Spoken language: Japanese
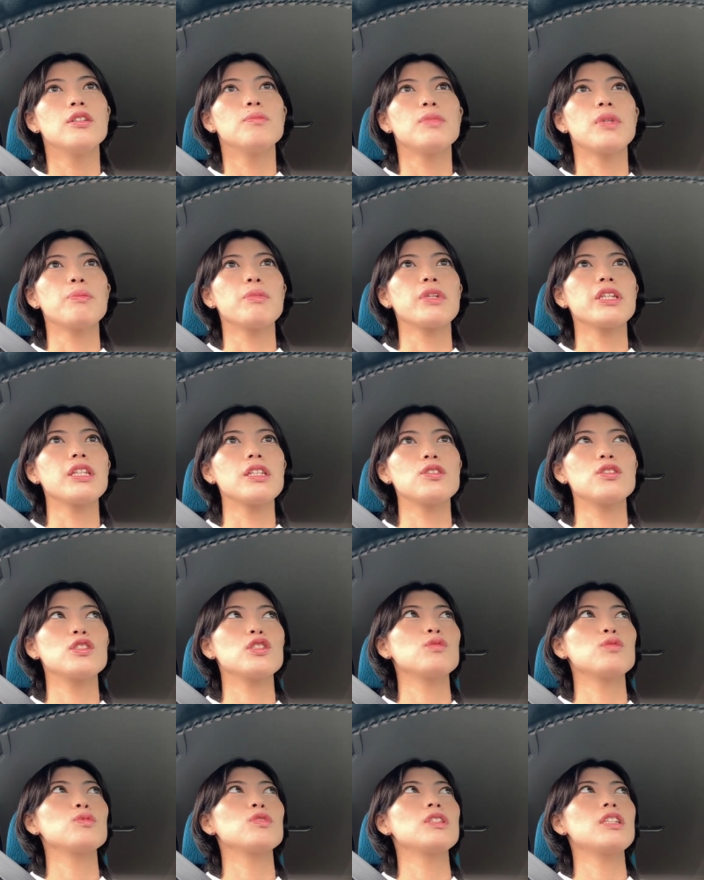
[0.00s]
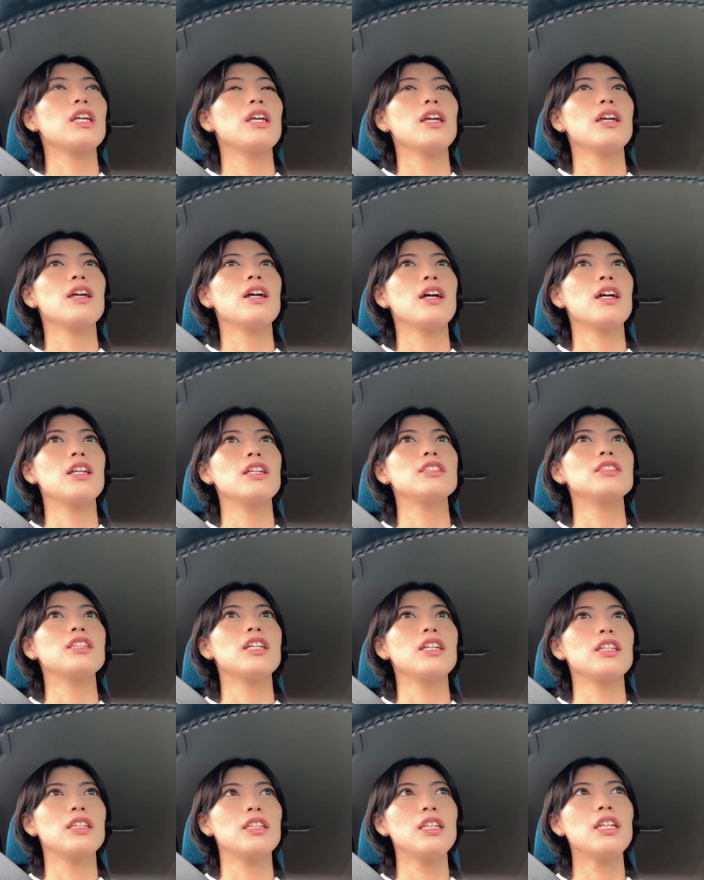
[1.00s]
まあ、また Zoom で話し
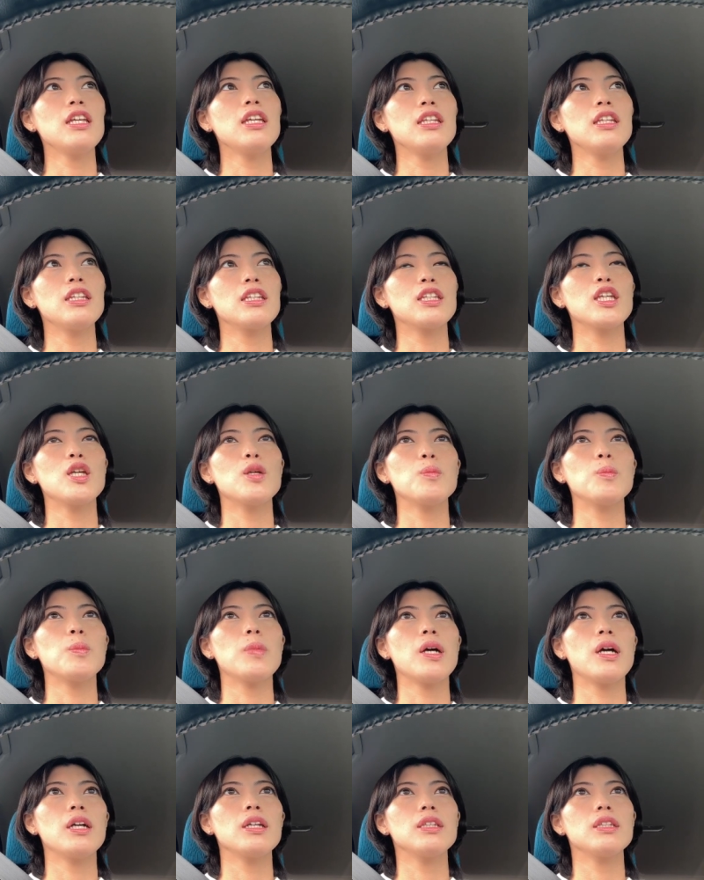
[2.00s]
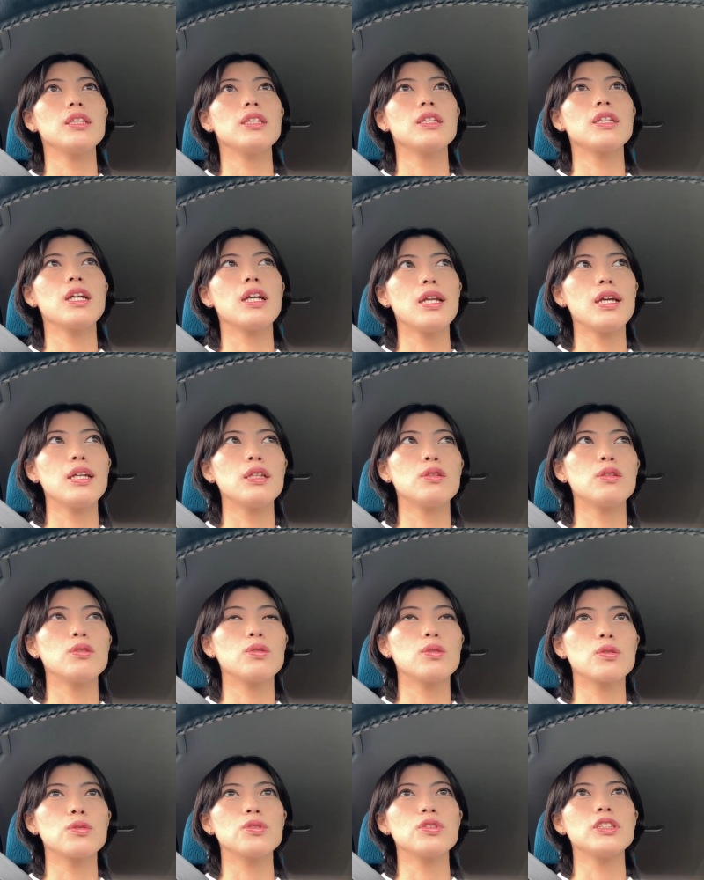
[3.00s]
合ってで現場行かない
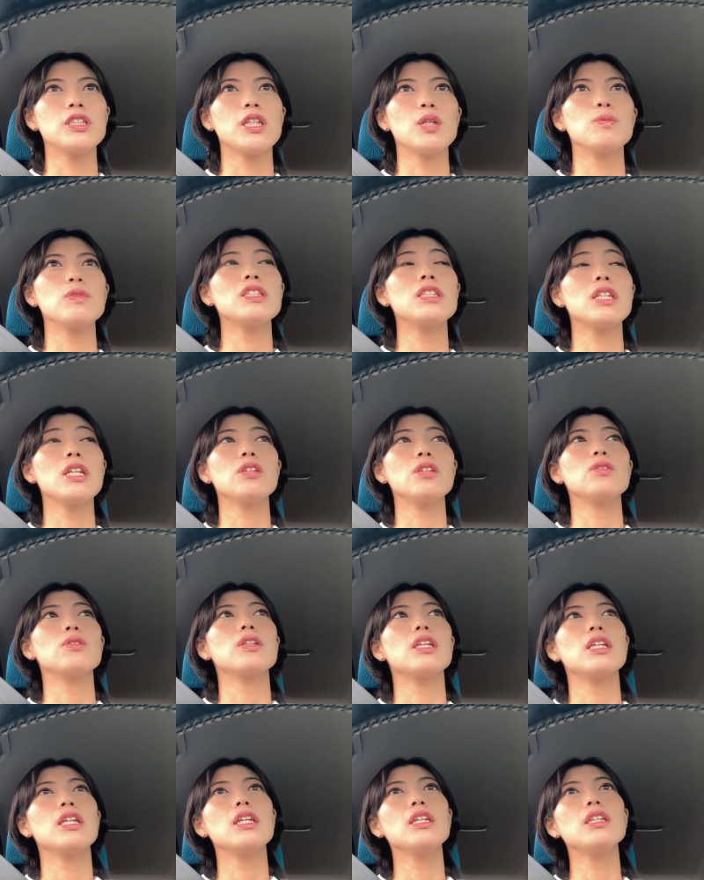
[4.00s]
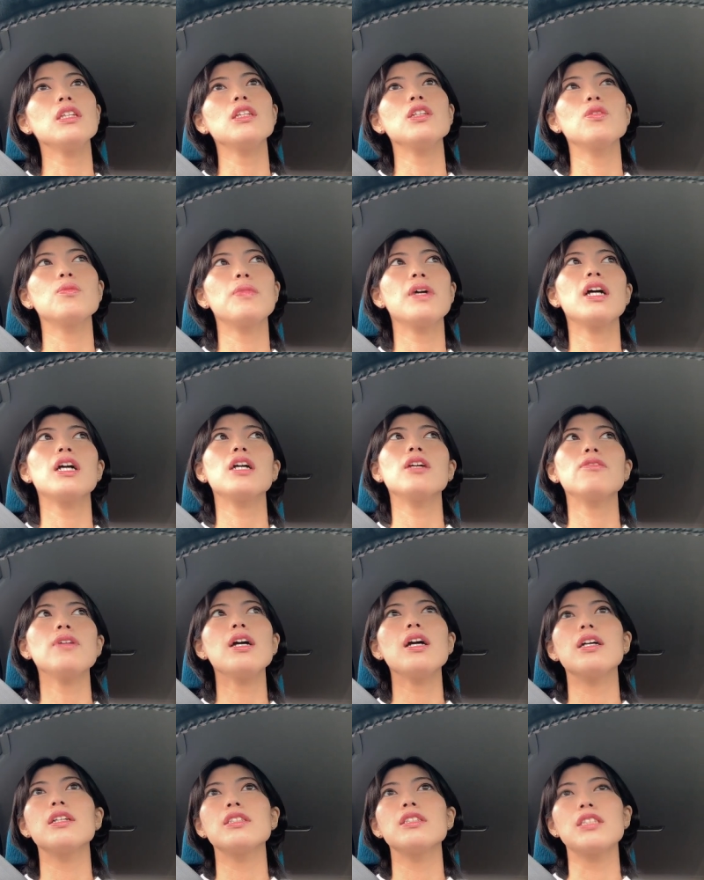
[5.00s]
とこう下見しないといけないっていう場合
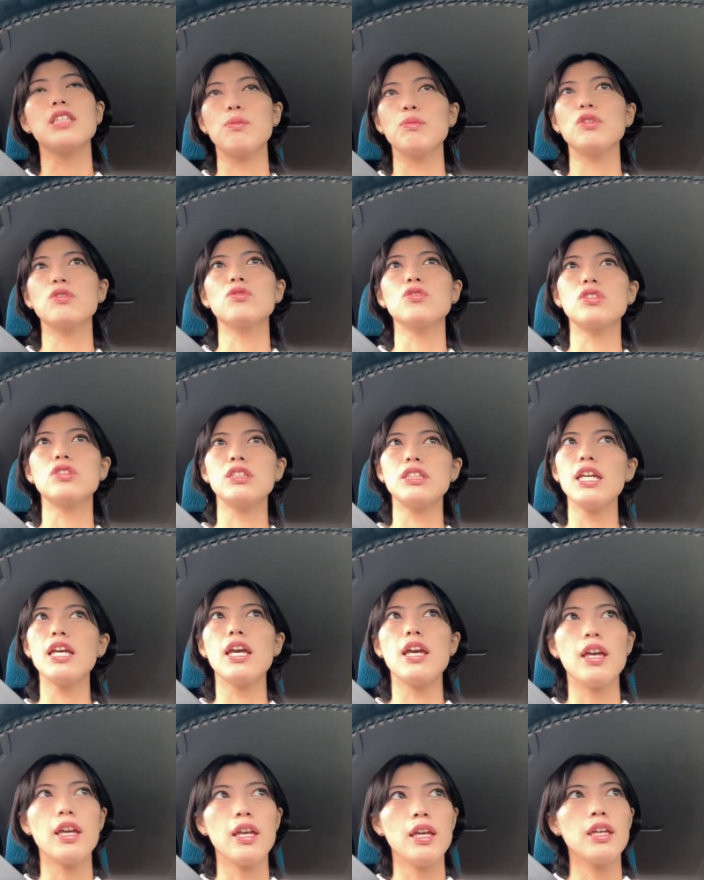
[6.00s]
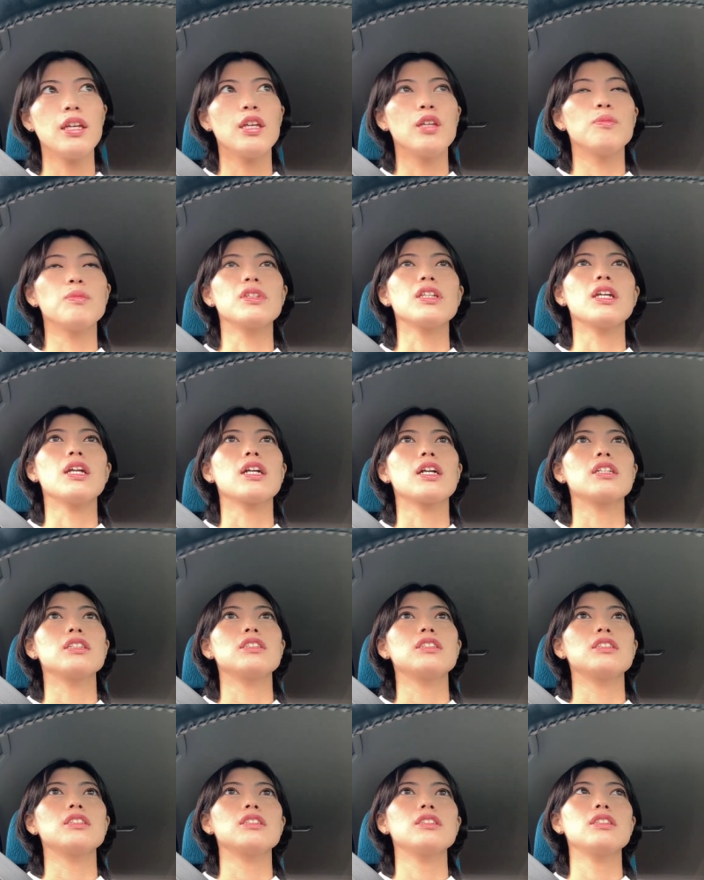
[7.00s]
は下見をしてみたいな感
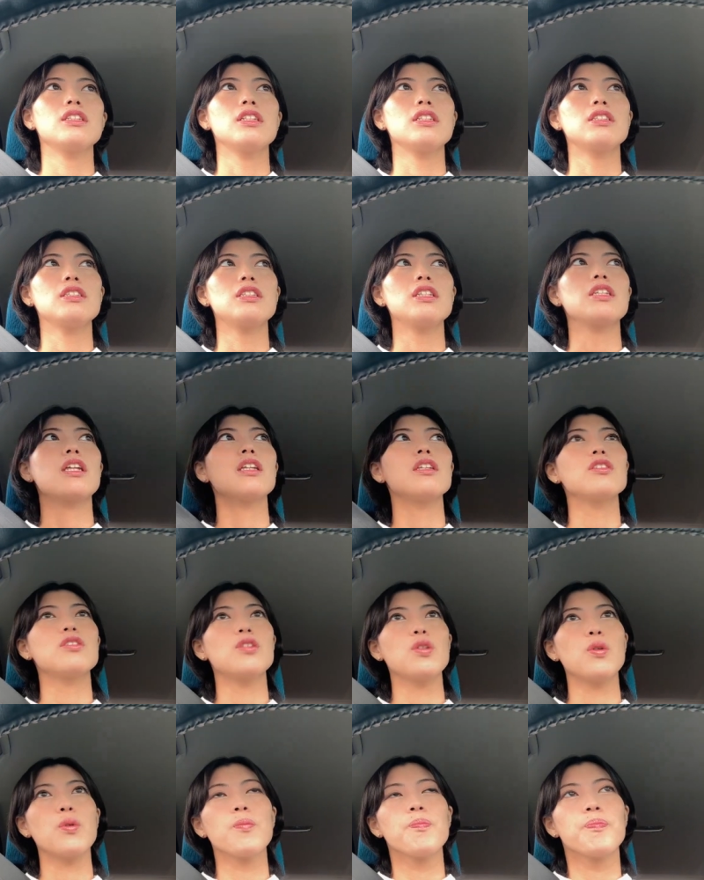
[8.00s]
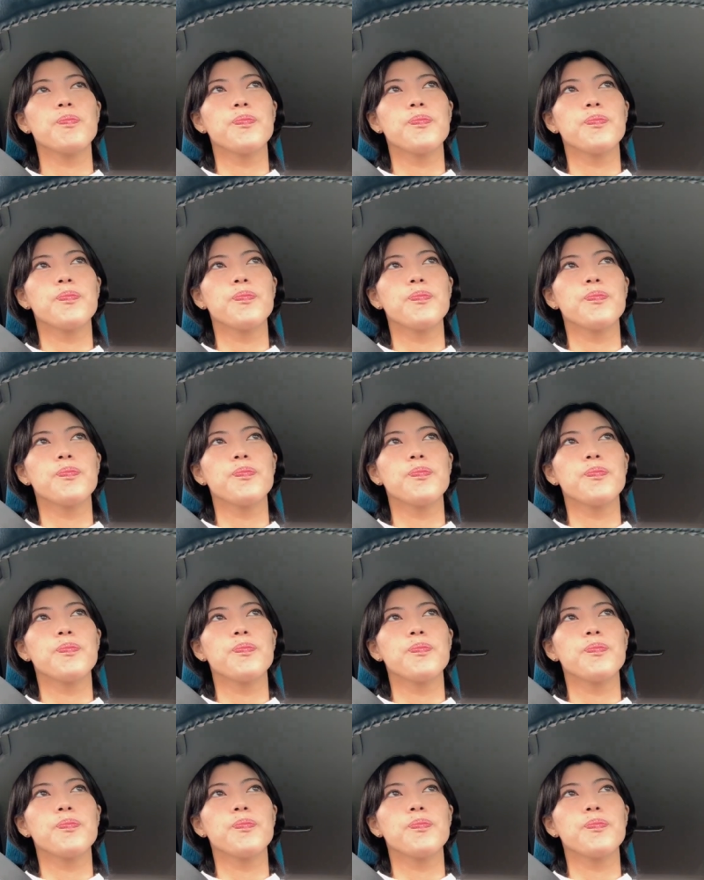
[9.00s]
じでしてたんですよ